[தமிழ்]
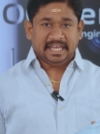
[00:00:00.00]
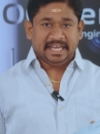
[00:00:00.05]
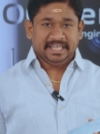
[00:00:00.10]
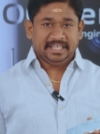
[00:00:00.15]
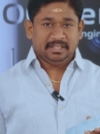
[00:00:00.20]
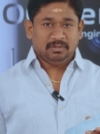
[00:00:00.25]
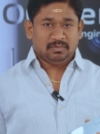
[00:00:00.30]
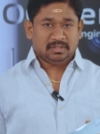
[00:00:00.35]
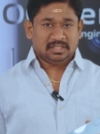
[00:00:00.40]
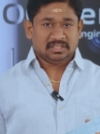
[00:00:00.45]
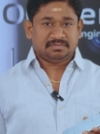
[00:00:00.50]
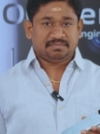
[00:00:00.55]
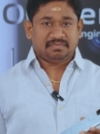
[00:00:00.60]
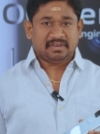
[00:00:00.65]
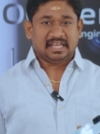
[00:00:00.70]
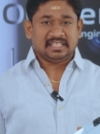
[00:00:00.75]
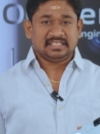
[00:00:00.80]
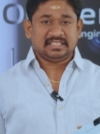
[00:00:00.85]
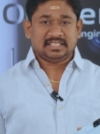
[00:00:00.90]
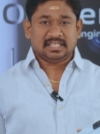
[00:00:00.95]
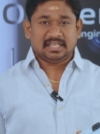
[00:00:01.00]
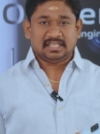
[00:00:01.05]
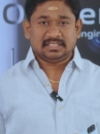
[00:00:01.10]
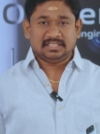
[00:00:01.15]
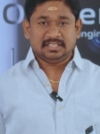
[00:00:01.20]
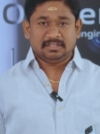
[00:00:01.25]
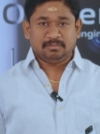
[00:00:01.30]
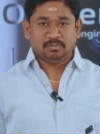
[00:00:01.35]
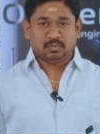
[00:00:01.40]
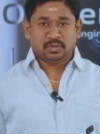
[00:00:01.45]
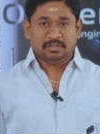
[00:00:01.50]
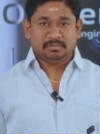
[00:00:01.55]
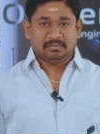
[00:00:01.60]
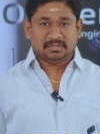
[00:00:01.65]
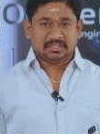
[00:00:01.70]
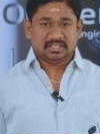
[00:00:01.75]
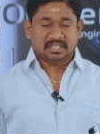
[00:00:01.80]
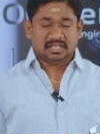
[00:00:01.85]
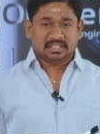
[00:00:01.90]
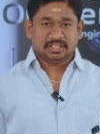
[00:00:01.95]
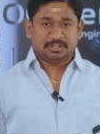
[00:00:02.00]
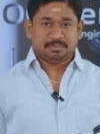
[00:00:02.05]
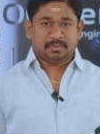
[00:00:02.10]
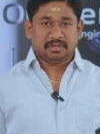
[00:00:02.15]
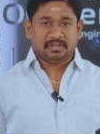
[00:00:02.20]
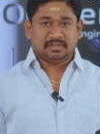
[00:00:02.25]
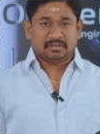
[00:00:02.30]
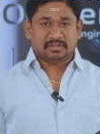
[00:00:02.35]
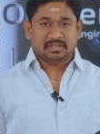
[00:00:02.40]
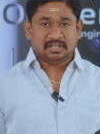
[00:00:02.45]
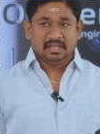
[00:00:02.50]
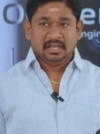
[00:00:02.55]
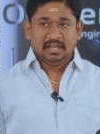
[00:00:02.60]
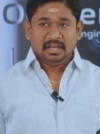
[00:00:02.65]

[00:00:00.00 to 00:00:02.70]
எயிட்டி வாஸ் ஃப்ளாஷ் சார்ஜிங் மூலயமா சார்ஜ் பண்ணோன்னா